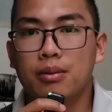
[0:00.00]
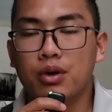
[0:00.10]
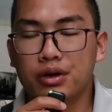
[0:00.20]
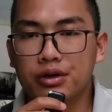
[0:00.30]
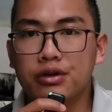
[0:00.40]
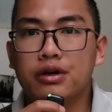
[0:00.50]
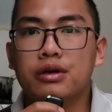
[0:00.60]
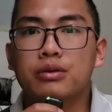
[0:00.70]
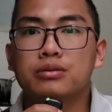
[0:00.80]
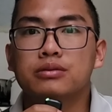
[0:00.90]
mọi người
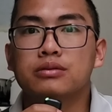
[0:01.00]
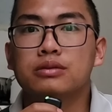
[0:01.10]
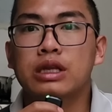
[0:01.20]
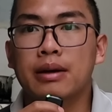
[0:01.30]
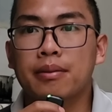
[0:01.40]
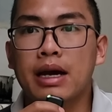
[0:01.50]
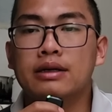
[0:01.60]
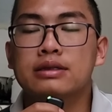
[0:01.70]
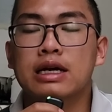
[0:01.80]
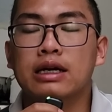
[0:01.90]
cũng thắc mắc
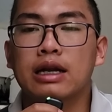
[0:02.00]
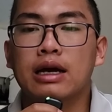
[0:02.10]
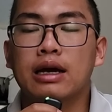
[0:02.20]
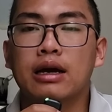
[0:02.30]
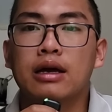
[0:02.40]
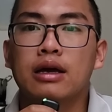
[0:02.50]
rằng là